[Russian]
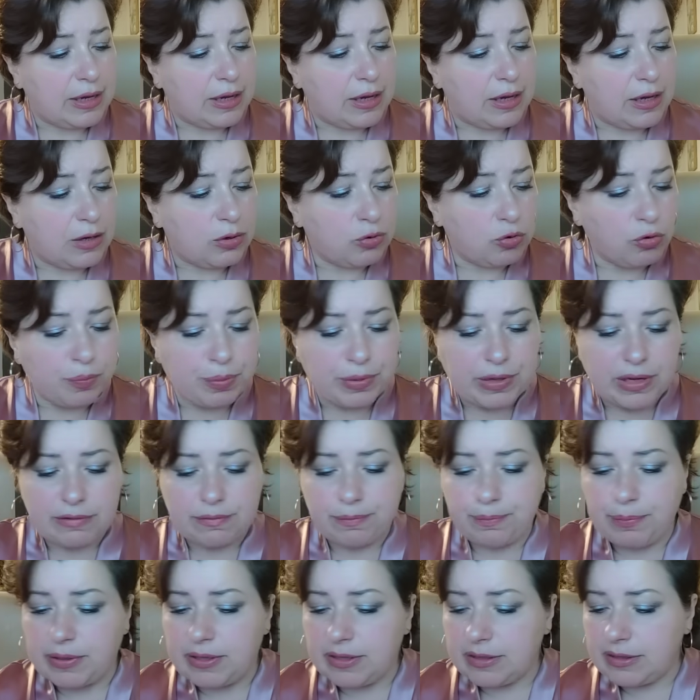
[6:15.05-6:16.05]
э, кубков,
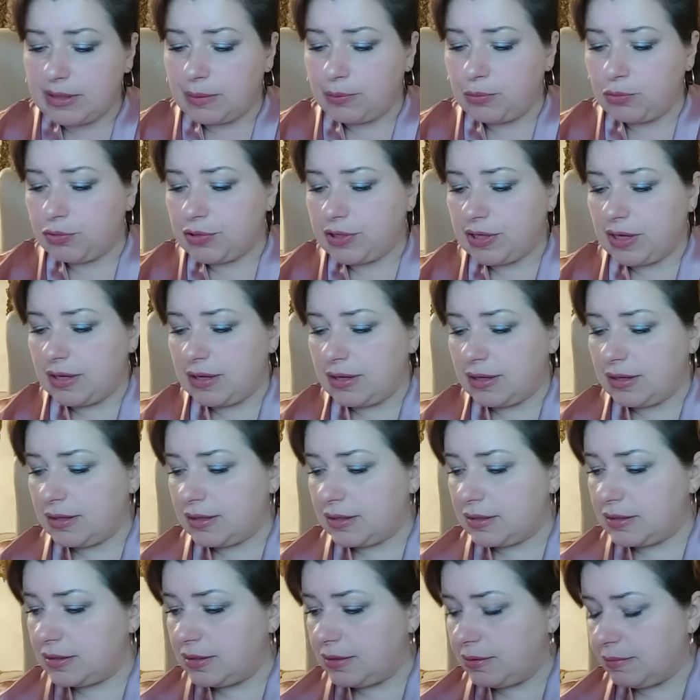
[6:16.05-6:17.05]
поэтому
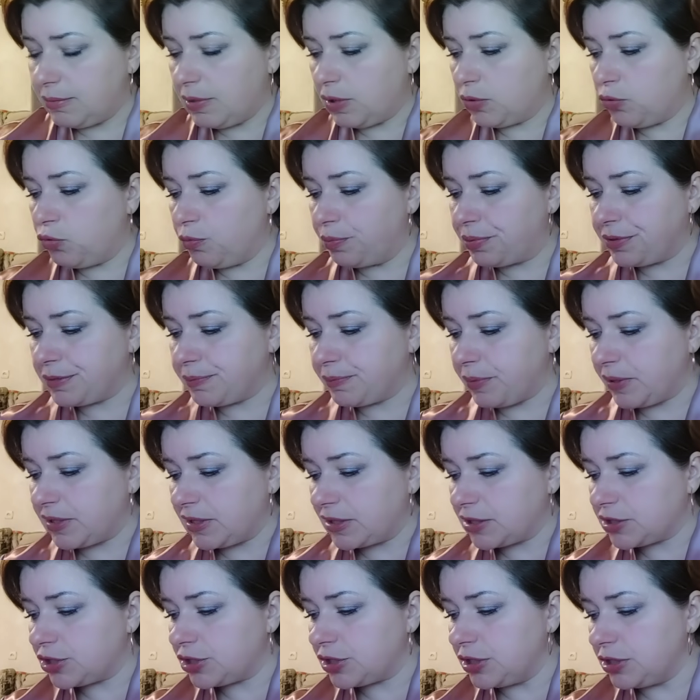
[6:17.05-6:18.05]
я могу
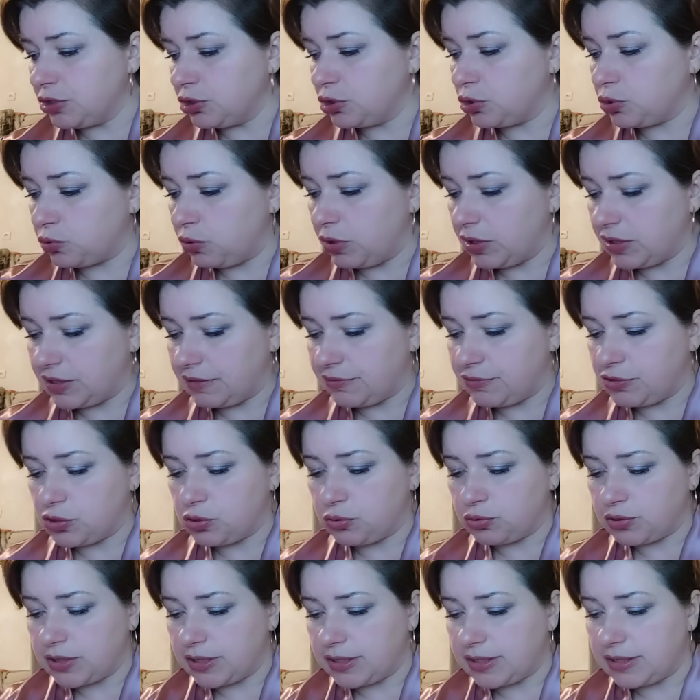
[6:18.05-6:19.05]
предположить, что это
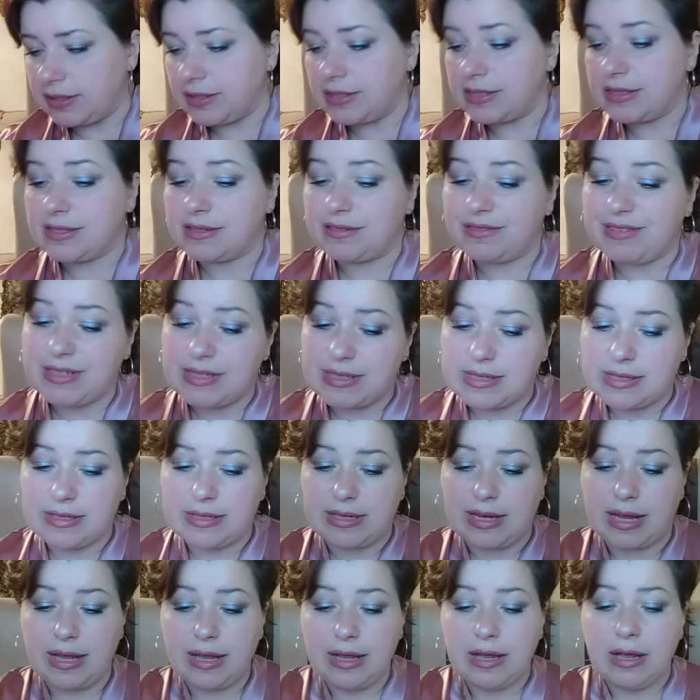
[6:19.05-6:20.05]
все-таки
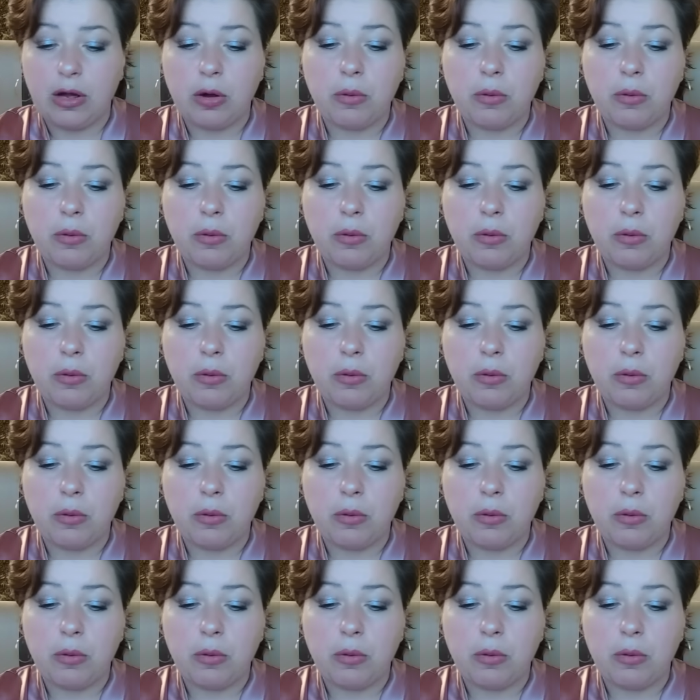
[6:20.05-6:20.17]
действительно